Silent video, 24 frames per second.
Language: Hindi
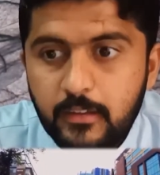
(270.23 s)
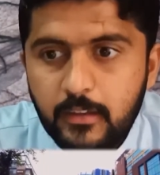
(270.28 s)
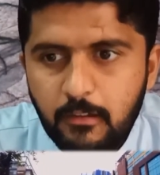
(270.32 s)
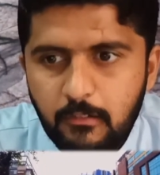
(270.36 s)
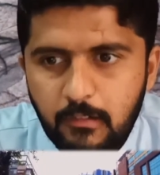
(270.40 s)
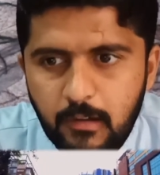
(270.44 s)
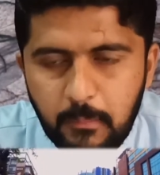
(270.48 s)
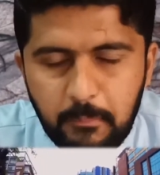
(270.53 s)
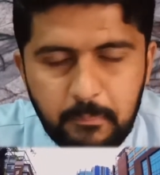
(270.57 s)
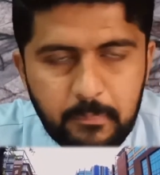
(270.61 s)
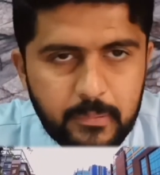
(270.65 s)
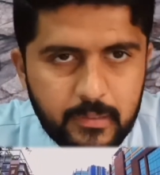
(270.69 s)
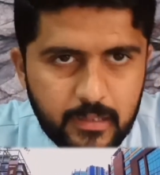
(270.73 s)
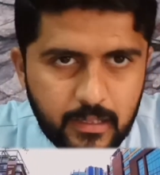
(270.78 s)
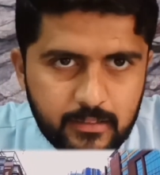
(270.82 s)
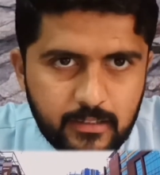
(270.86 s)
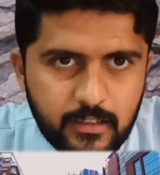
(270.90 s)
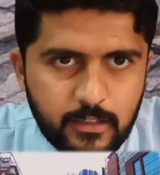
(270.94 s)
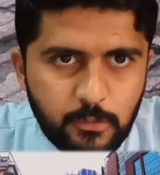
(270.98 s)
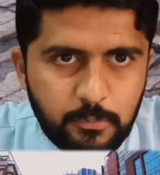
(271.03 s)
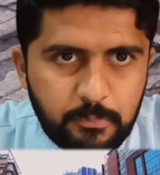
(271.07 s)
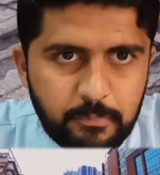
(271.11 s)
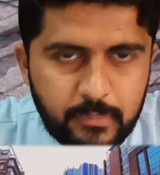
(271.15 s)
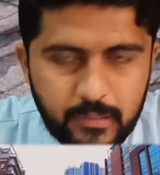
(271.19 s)
ये वाला
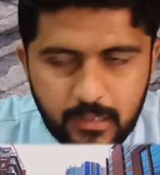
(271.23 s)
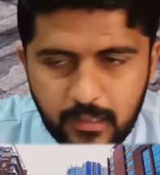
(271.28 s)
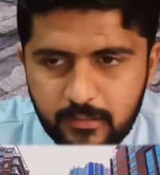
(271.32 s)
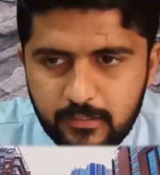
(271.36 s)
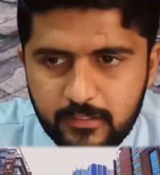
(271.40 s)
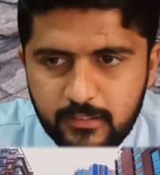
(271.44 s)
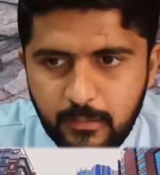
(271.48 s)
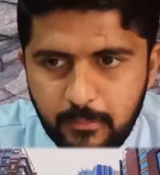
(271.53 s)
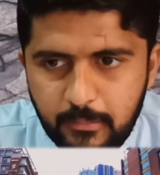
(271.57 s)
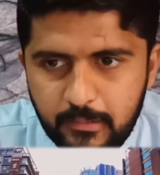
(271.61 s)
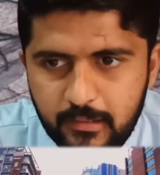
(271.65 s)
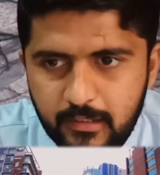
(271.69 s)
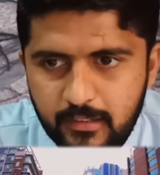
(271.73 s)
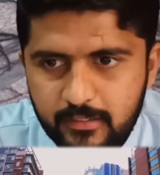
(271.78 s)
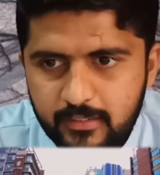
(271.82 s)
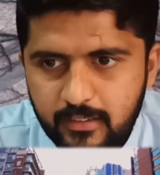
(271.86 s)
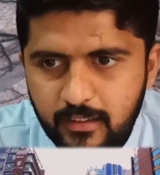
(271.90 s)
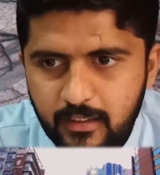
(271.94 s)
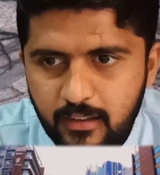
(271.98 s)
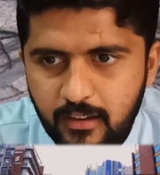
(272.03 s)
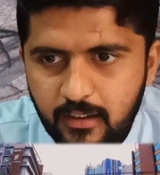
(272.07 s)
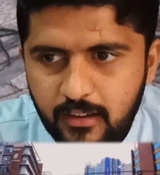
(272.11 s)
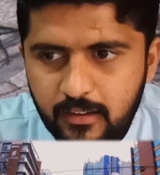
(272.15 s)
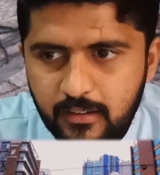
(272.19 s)
प्लाजा तो बड़ा ज़बरदस्त
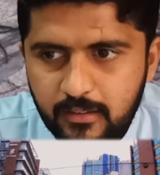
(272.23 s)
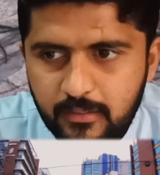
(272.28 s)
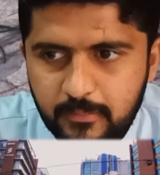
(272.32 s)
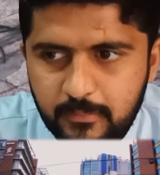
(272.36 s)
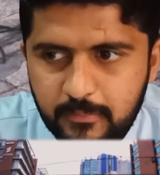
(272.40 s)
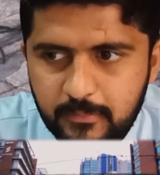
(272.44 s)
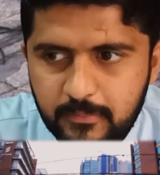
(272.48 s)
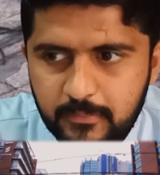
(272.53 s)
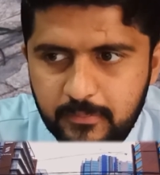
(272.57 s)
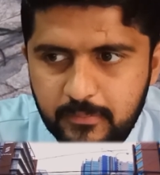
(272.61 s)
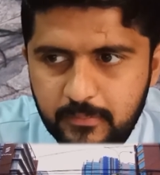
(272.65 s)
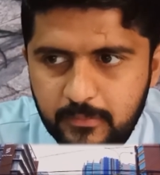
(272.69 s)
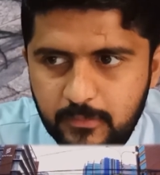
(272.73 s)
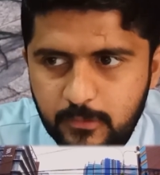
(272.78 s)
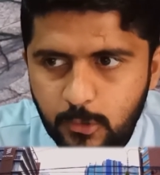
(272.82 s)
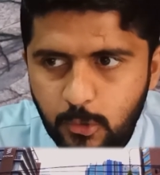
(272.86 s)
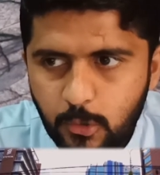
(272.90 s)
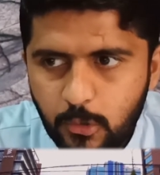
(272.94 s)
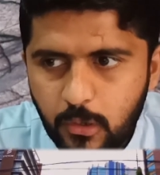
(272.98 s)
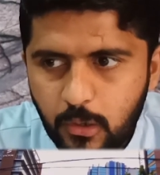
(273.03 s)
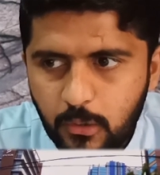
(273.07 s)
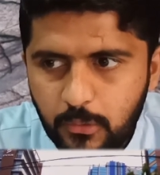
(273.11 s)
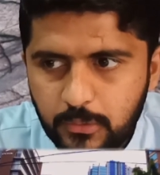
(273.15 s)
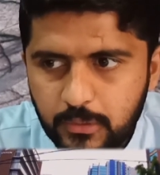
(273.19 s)
है यार
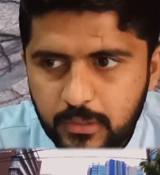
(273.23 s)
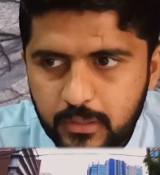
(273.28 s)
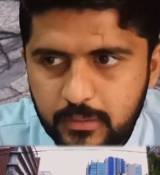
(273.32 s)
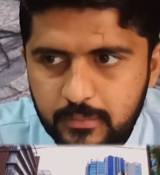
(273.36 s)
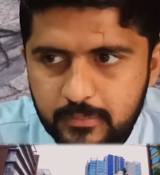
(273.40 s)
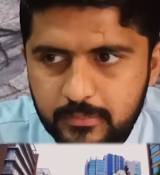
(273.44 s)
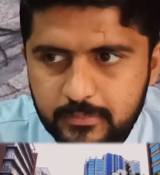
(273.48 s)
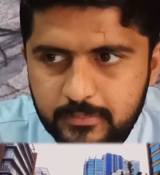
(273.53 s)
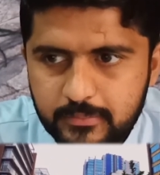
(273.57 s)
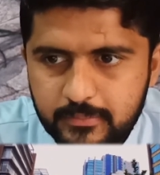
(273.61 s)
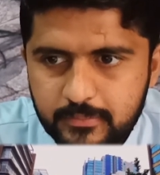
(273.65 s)
नो डाउट